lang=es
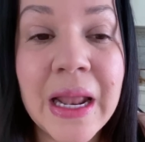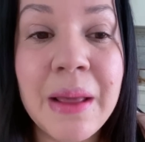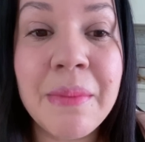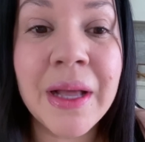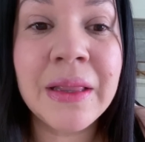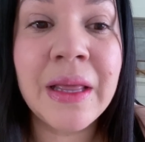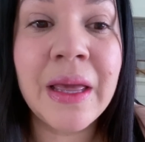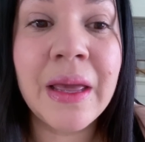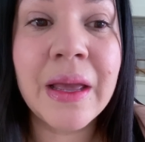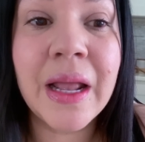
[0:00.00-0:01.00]

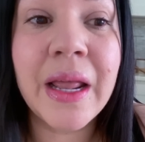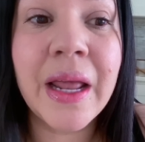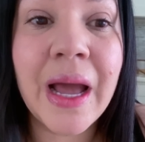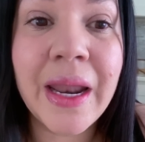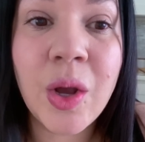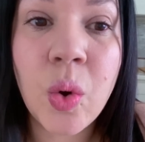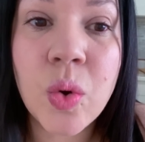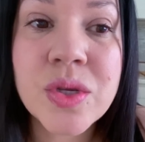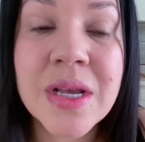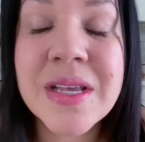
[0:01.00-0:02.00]
mande, que les regale
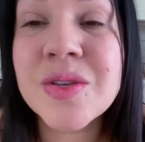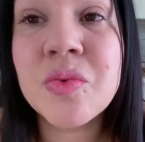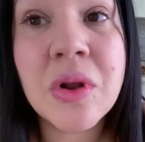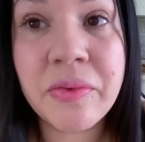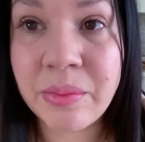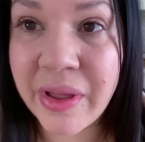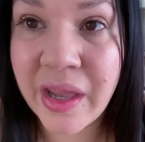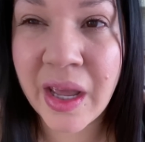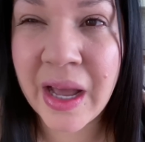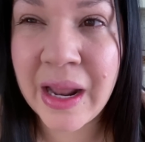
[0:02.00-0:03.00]
cosas. Esa es una forma de
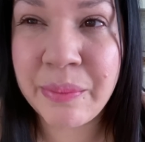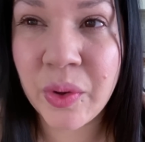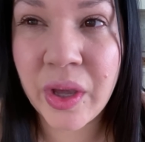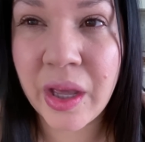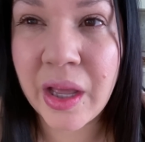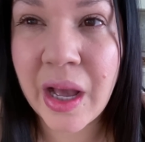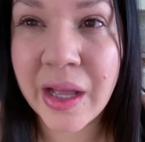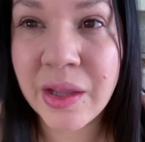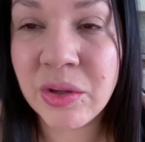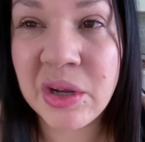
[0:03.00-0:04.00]
regalar, porque
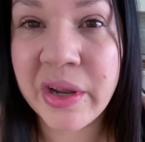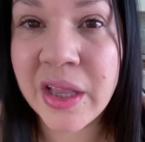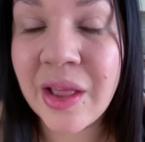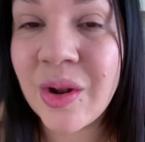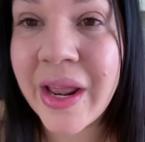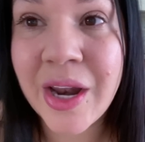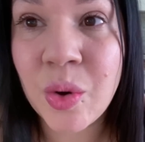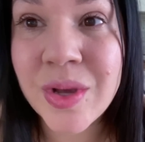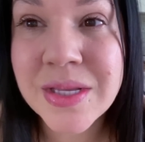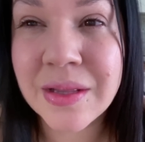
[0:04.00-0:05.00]
hagan de cuenta 40 dólares
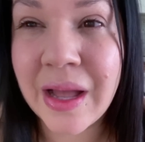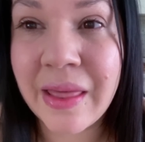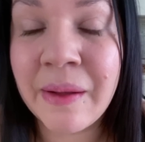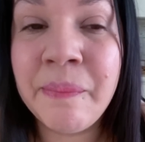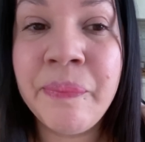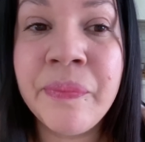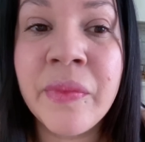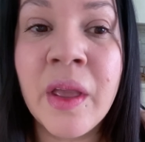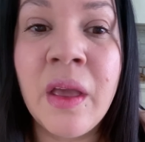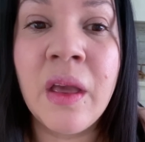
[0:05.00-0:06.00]
no es nada.
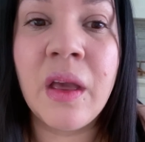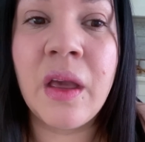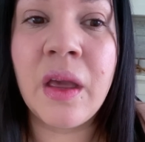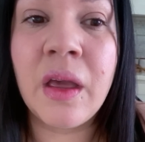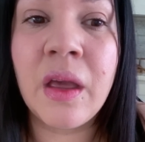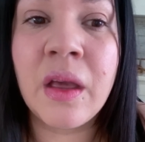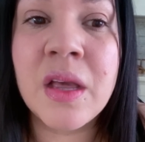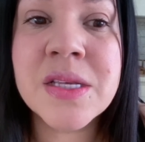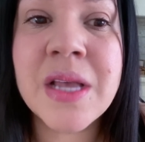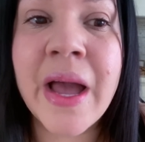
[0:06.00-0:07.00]
Eh,
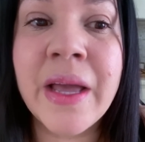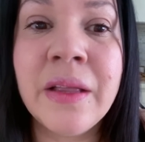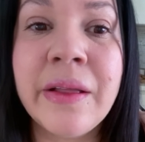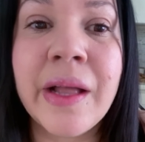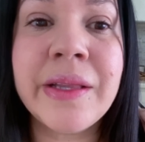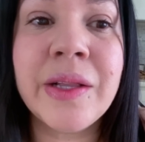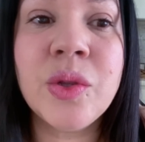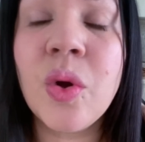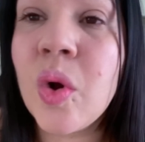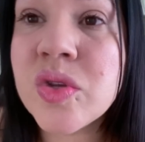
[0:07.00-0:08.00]
quizá hasta en
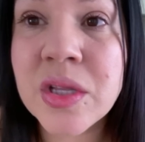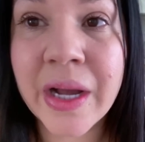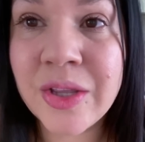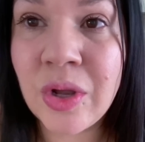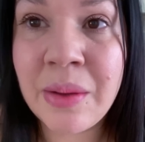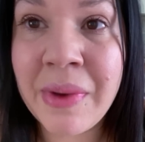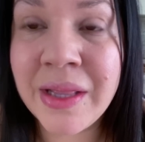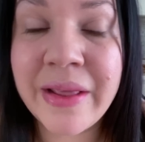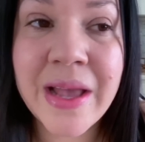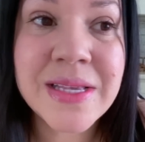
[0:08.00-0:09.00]
dos cositas que yo le
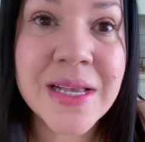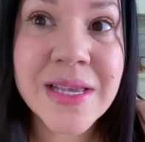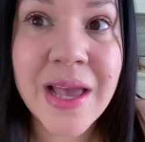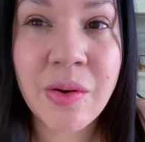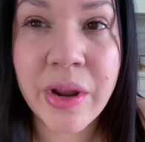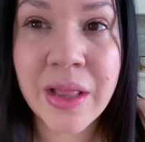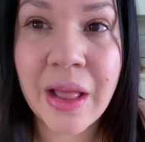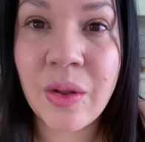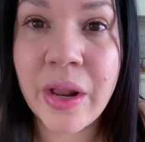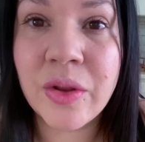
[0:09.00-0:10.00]
mande, ahí se hace ya 40
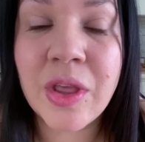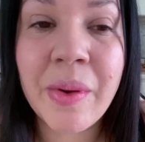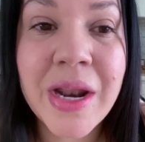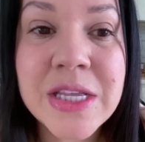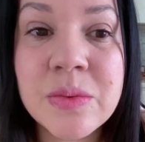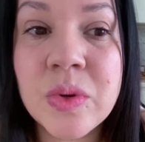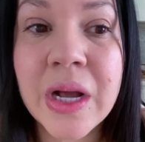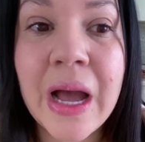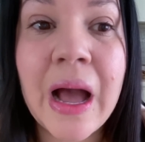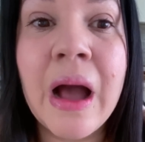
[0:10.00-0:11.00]
dólares. Te van a recibir una
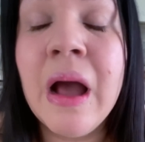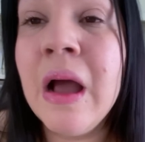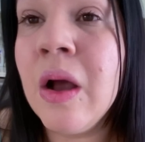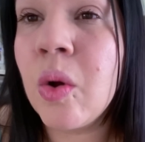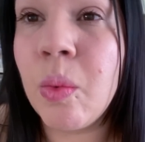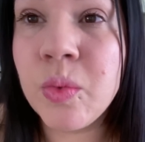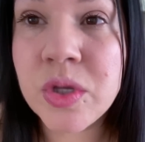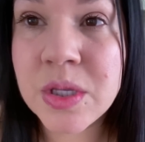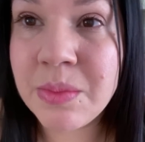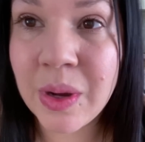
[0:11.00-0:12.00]
caja con
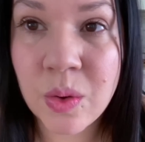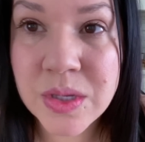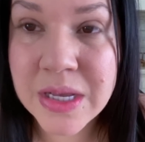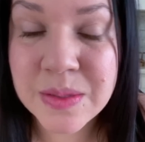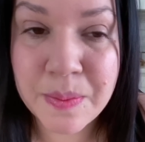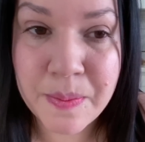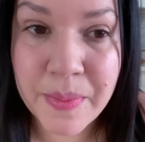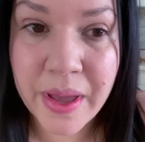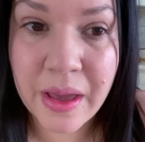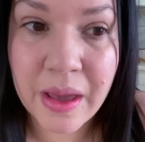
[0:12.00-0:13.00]
muchísimas cosas mm,
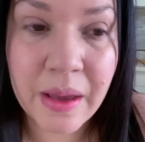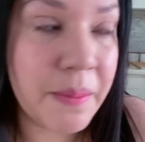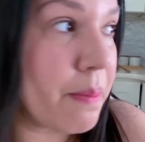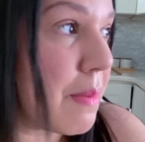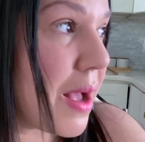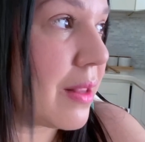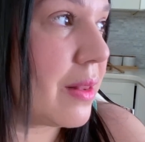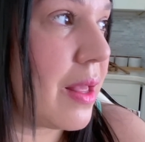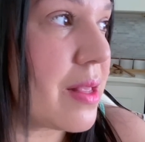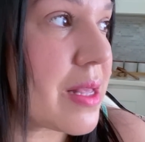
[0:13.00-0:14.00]
eh, más
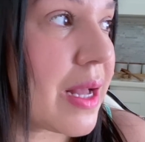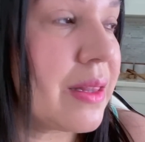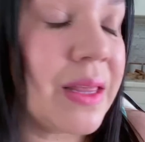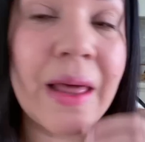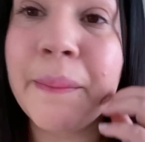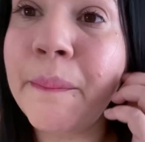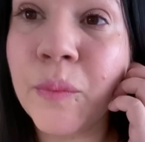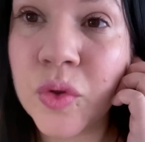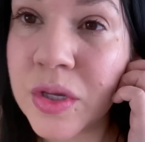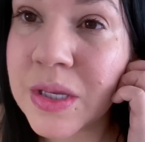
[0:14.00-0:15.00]
de esa cantidad,
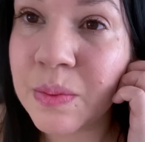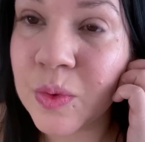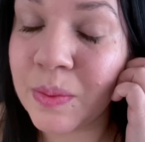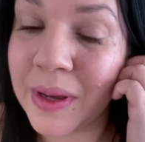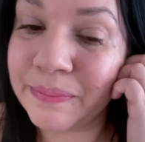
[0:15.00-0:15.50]
muchísimos más.